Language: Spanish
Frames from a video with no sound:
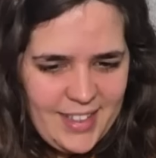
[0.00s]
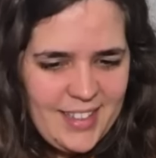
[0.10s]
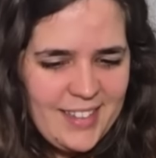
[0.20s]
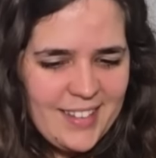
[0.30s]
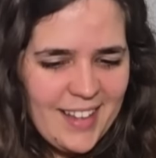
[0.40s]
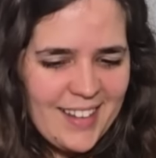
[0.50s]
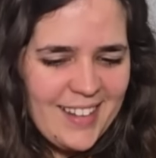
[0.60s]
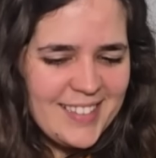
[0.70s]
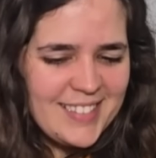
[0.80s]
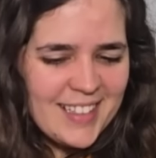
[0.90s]
Qué linda
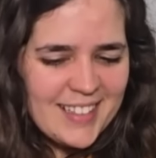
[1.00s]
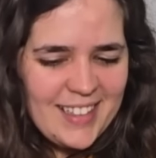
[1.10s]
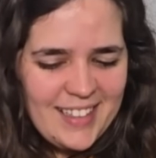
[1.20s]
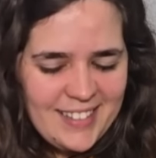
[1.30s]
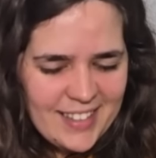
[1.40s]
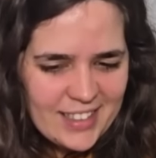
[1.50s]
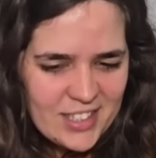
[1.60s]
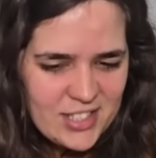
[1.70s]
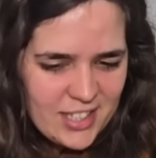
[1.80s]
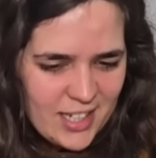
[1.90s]
que es, es re linda
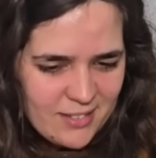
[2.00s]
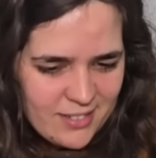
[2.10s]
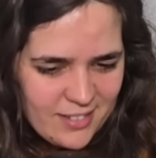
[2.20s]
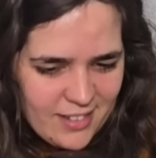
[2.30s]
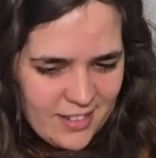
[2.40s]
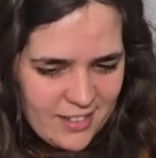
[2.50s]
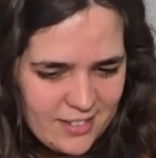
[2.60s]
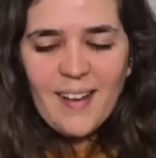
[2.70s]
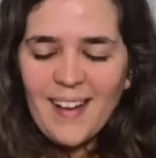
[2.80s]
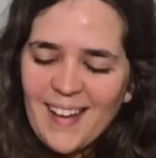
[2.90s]
la chica, boludo! Ah,
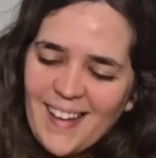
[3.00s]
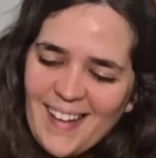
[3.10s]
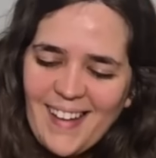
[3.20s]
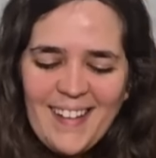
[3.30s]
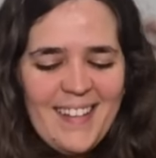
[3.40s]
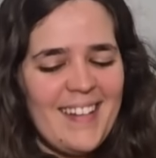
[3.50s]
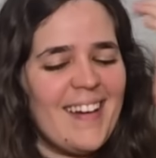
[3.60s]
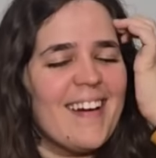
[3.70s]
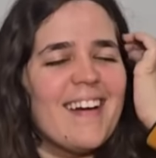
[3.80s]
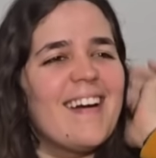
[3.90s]
¡Ah!
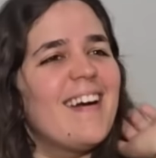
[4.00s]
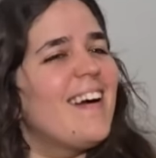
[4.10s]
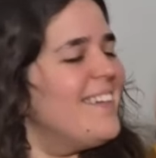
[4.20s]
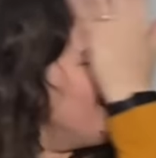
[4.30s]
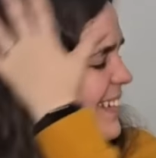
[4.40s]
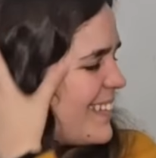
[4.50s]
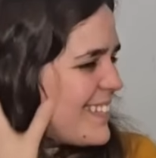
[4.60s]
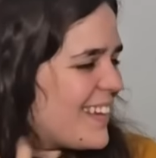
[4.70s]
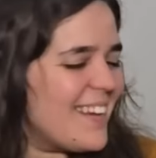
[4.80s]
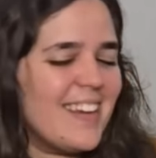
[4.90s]
¡Ah!
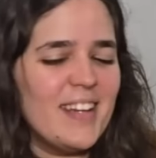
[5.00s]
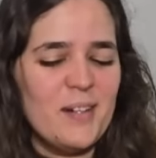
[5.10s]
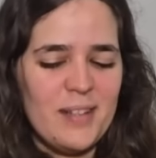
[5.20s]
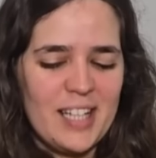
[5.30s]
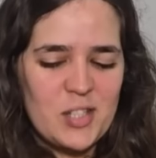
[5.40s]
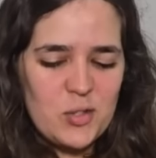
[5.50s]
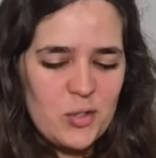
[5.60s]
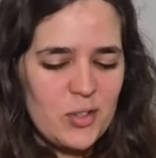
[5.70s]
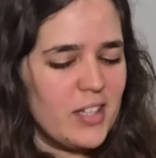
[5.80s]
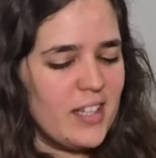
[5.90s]
Esta lee novela
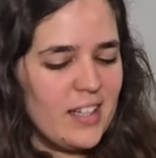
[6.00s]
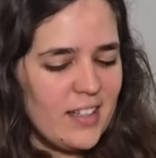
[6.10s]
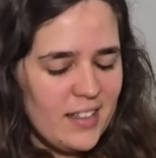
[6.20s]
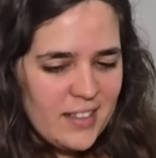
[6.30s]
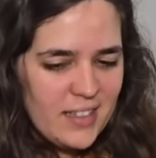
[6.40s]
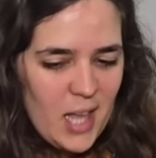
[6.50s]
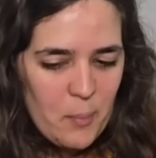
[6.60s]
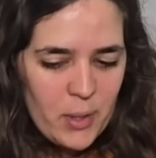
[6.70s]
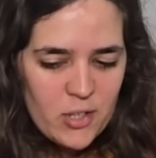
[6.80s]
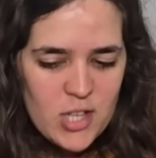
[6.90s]
Yuri. Y
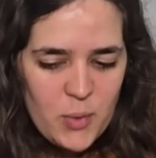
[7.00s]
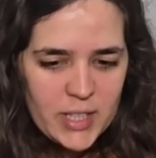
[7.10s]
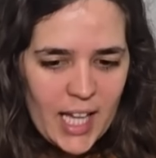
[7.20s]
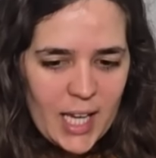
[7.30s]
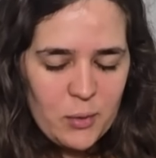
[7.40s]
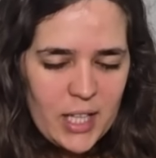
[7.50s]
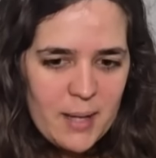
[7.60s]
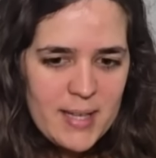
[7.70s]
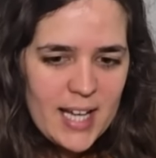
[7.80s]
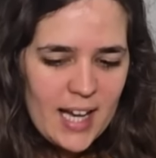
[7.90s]
después no se da cuenta que le gusta
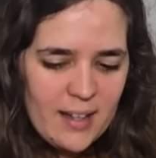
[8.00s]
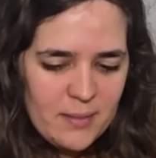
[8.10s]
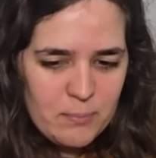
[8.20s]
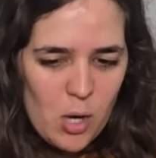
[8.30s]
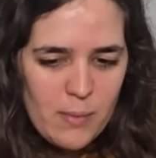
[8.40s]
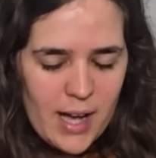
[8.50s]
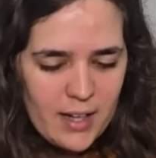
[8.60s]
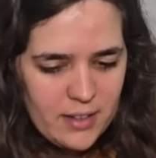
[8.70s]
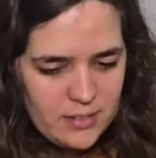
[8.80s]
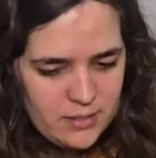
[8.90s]
la amiga.
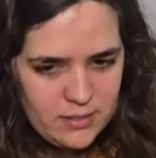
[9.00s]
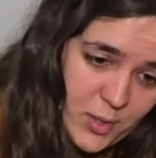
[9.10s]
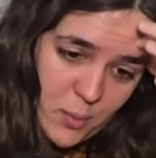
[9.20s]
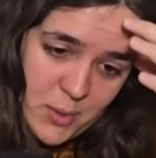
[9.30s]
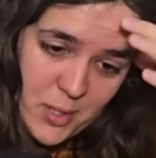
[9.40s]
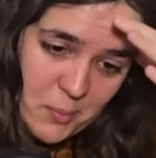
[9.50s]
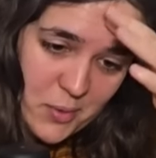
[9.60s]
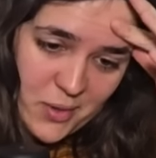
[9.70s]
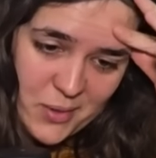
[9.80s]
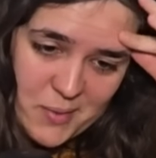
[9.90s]
¡Boba! Ah, Dios mío,
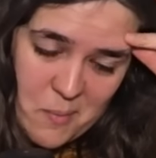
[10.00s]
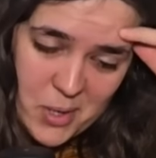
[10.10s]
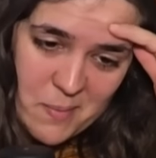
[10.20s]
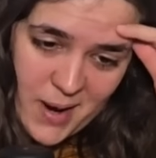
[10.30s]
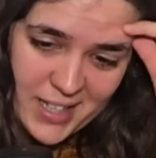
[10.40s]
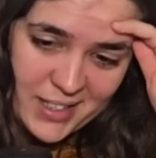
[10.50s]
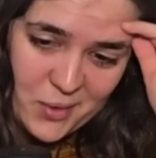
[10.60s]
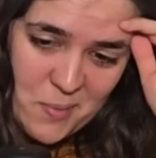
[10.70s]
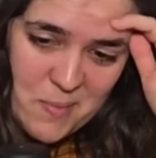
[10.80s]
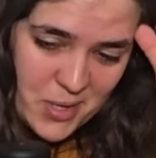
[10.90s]
por favor, me ponen mal.
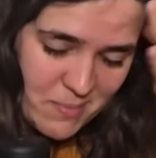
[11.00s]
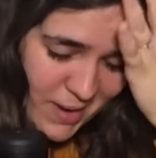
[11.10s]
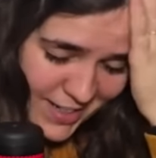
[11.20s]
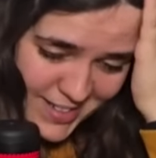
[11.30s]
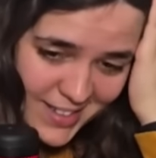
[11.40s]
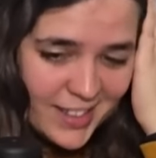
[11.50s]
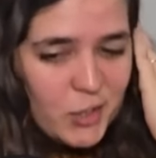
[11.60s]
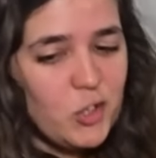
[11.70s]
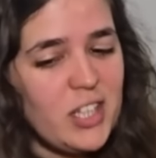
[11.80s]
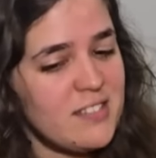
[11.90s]
Estas dos me ponen mal.
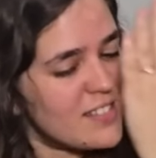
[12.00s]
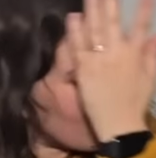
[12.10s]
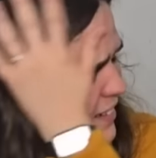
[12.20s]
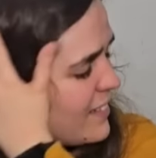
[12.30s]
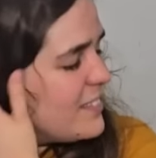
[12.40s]
Estoy tensa.